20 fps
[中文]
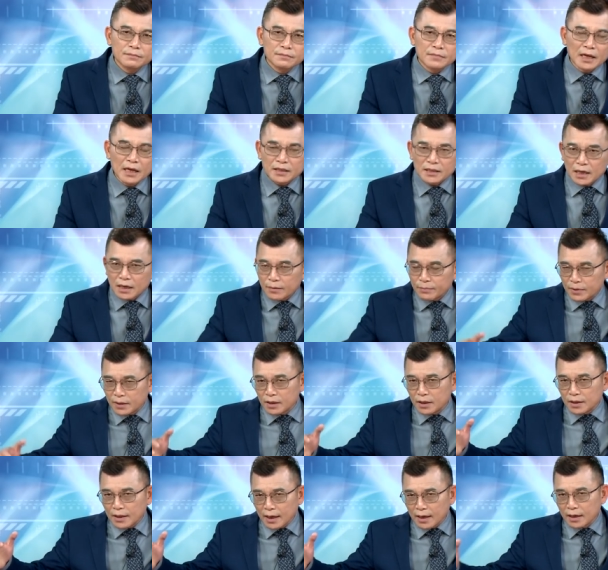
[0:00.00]
它占的比
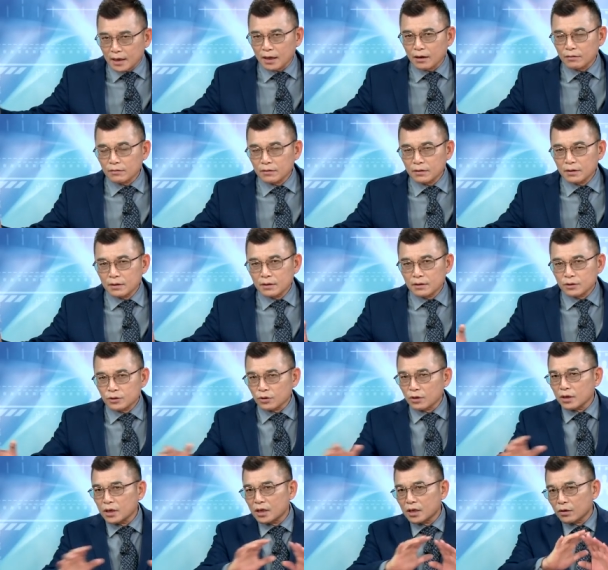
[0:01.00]
例太高，
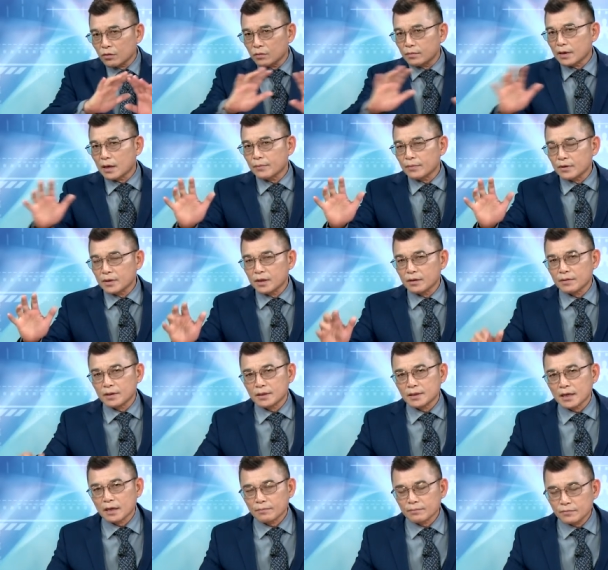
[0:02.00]
所以你的股票不一定会
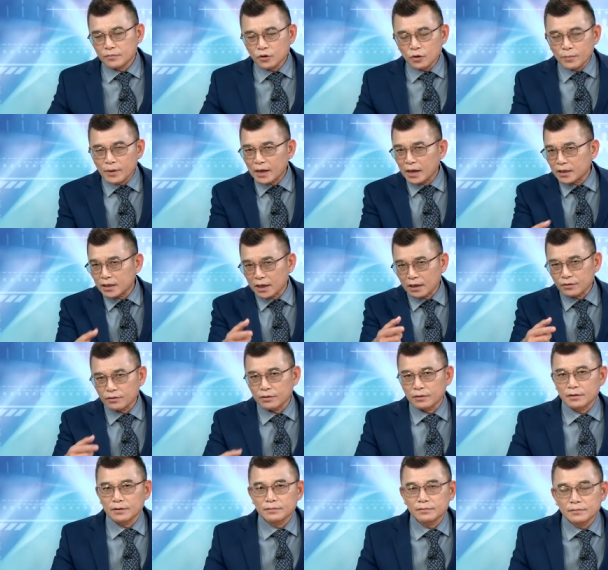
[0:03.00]
涨，都被它抢
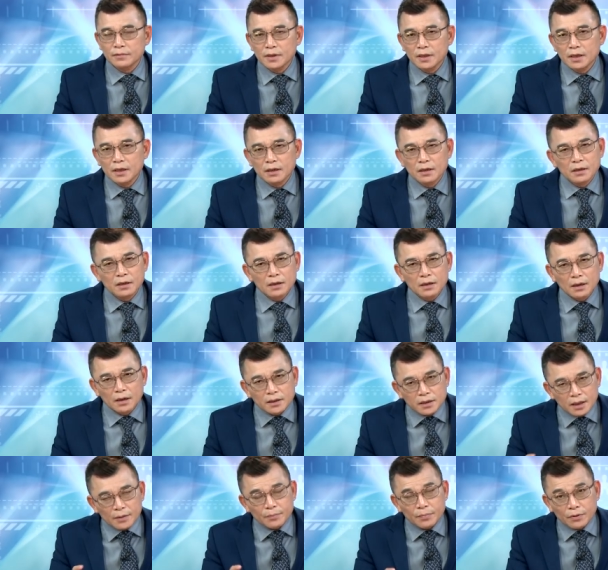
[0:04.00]
走了。
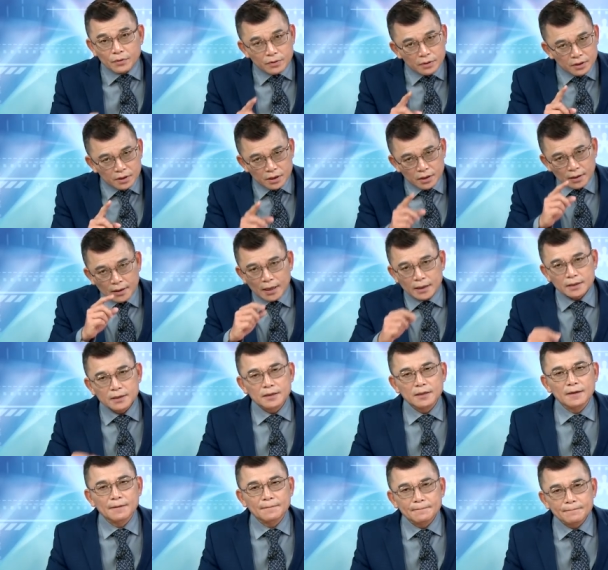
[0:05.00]
而且不是只有台积
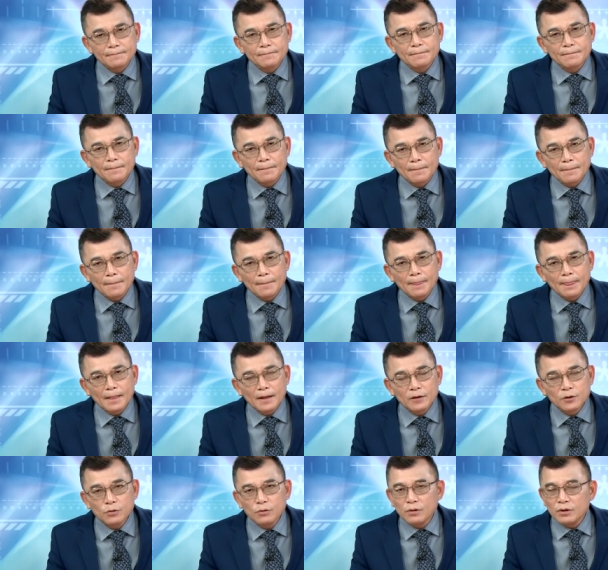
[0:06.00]
电，
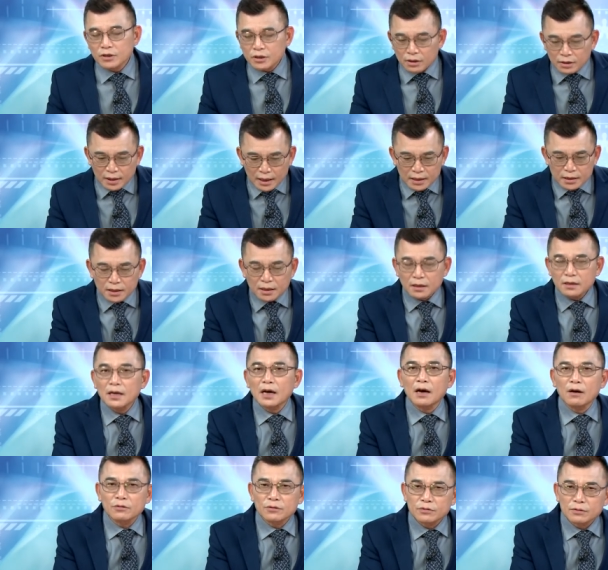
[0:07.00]
如果只有台积电，
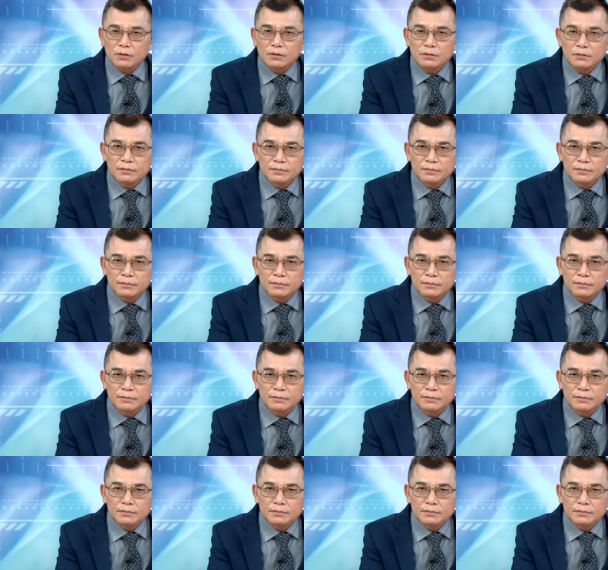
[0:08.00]
那好说。